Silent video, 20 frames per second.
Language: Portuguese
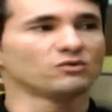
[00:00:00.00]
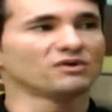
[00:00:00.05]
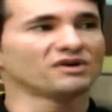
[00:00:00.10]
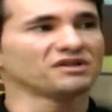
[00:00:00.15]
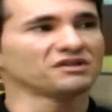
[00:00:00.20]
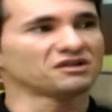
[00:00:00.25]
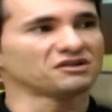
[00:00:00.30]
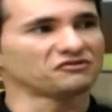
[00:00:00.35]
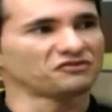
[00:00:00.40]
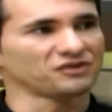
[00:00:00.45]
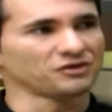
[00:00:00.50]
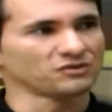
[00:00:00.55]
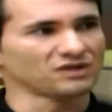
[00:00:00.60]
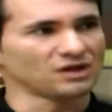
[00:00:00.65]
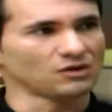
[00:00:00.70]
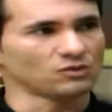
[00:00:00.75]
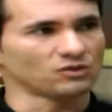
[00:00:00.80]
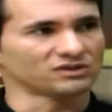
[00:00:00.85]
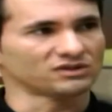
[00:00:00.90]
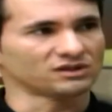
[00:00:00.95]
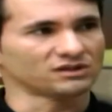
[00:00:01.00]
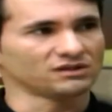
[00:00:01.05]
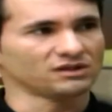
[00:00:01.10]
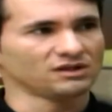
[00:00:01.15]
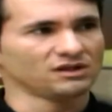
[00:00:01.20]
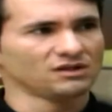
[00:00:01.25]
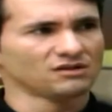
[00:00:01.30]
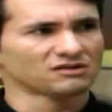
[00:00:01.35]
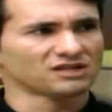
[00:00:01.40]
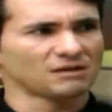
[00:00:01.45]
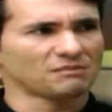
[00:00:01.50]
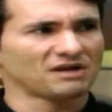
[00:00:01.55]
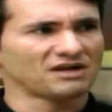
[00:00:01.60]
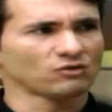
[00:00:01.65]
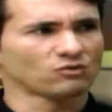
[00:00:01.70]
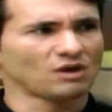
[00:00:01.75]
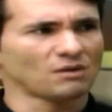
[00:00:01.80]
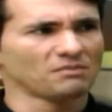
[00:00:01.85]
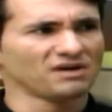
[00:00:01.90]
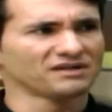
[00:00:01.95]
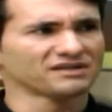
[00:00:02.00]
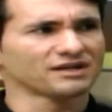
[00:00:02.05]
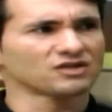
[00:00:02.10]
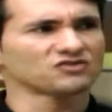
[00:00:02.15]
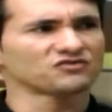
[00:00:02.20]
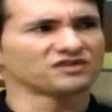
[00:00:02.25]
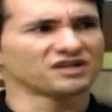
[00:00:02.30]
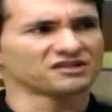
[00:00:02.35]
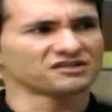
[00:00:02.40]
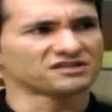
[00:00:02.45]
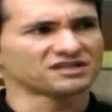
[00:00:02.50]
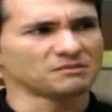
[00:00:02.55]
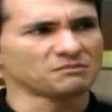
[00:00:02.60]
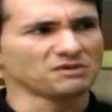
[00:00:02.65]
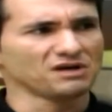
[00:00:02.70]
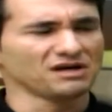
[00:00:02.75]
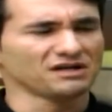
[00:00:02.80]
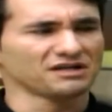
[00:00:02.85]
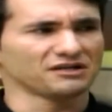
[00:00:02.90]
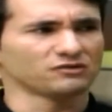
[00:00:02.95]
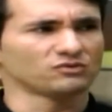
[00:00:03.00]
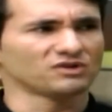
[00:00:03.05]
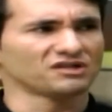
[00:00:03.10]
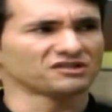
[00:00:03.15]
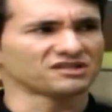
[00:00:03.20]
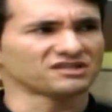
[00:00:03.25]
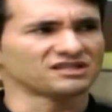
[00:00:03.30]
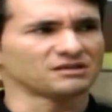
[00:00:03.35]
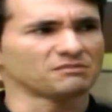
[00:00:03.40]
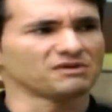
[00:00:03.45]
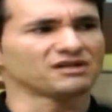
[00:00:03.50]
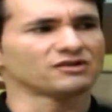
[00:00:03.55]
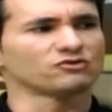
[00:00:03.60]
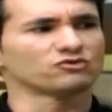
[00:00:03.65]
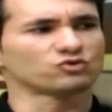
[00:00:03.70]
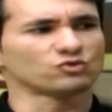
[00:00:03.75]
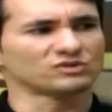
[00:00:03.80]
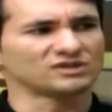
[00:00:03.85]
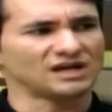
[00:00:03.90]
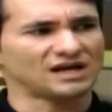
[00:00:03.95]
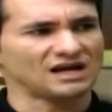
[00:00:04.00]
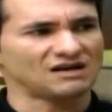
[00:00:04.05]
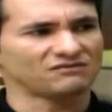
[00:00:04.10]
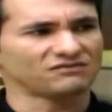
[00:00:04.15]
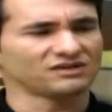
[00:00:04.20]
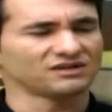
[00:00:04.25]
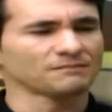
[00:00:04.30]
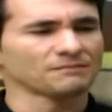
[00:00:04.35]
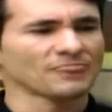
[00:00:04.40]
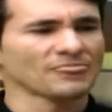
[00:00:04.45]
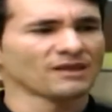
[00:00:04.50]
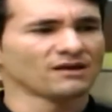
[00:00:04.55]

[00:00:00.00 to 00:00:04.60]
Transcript: nunca interferiu na outra. O trabalho com a banda era aos finais de semana e durante a semana eu estudava,